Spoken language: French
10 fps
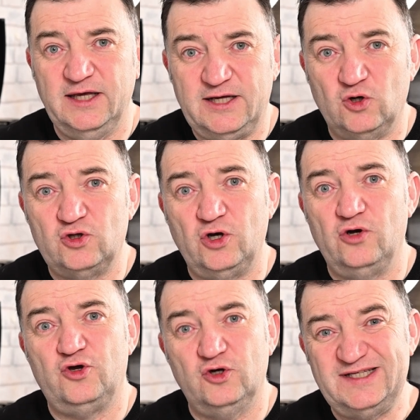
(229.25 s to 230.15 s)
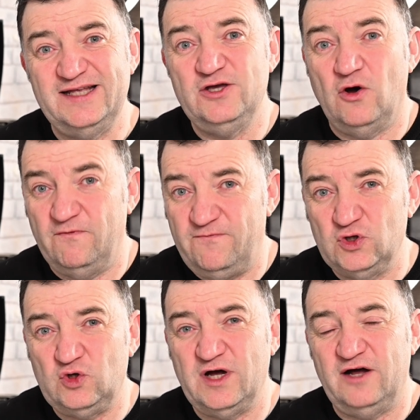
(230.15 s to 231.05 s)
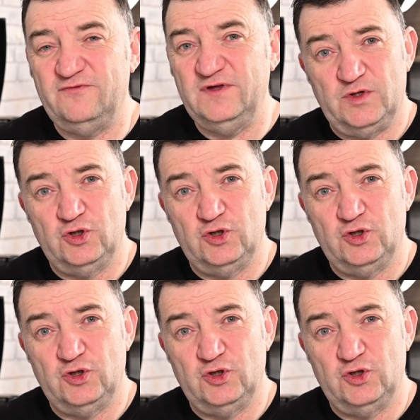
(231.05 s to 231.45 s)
Et qu'en tant qu'enseignant en photographie,